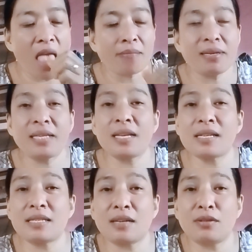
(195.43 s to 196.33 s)
Binigyan
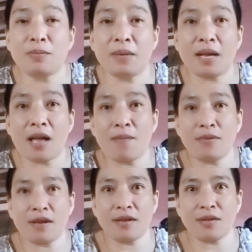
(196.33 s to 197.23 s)
kasi ako ng pera kahapon
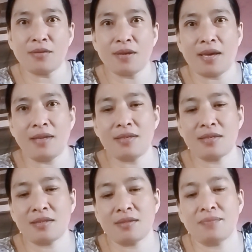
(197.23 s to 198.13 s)
ng anak ko guys.
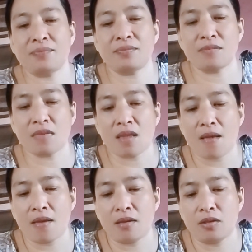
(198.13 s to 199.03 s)

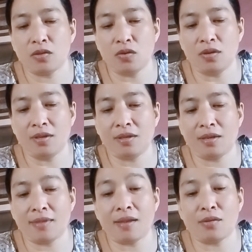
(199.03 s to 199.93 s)
Yung only
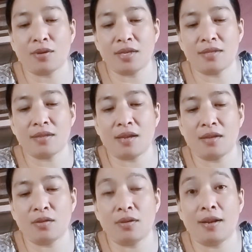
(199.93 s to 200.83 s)
anak ko guys na
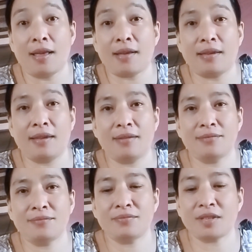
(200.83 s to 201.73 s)
ano, lalaki.
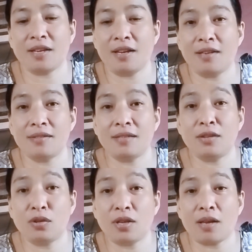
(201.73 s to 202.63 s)
Kaya
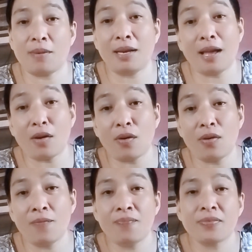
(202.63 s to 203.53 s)
ito, nakabili ako.
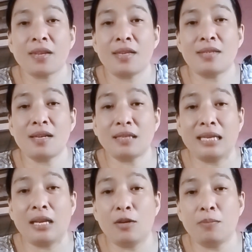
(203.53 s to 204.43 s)
Isang
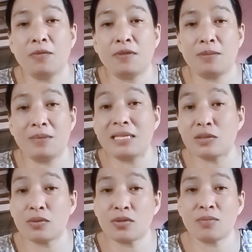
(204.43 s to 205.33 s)
kilo, 50
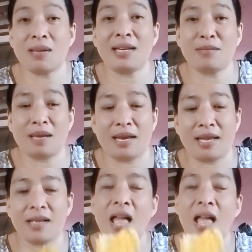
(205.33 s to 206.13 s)
pesos. Balik-balik.